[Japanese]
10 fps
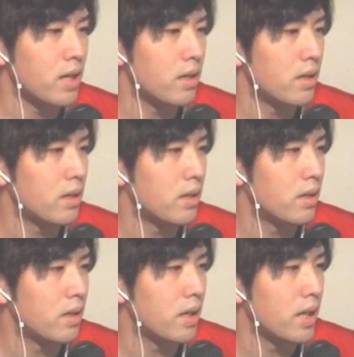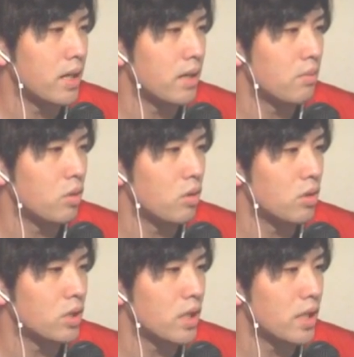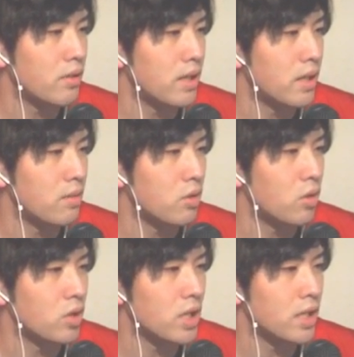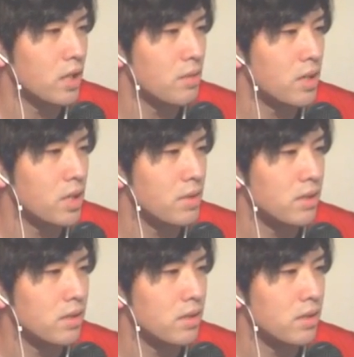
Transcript: はい、もうこの試合は、もうこの時間で決めに行きます。